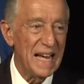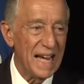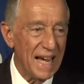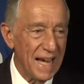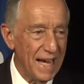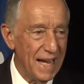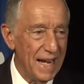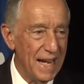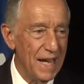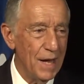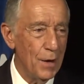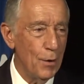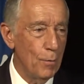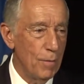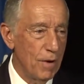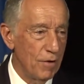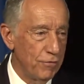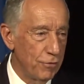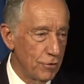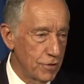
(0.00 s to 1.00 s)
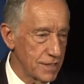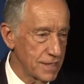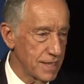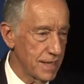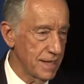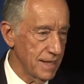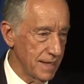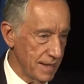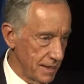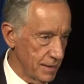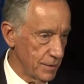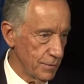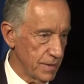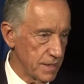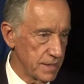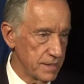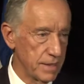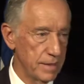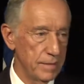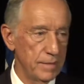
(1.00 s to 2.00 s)
Era uma força da
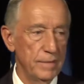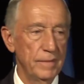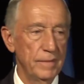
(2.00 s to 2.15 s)
natureza.